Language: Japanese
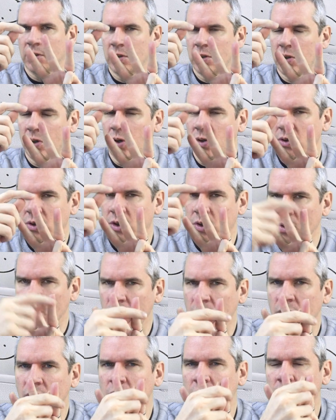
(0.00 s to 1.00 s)
の
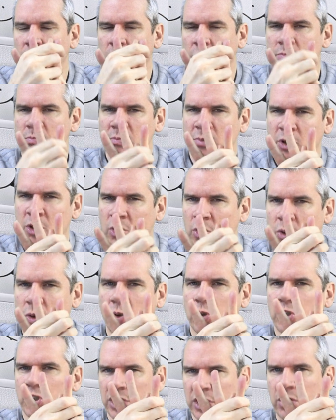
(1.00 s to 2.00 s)
黒
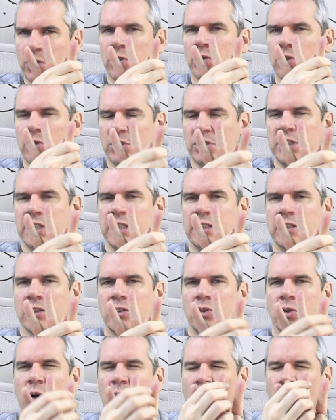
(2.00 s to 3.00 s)
白のスニーカー
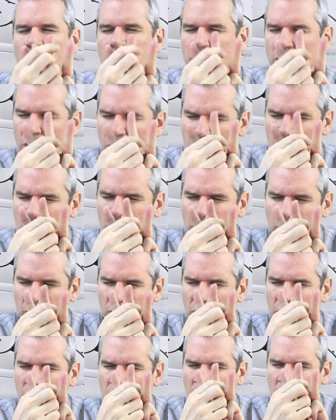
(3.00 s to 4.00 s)
とほとん
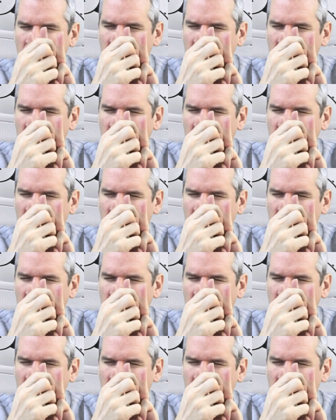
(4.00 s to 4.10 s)
ど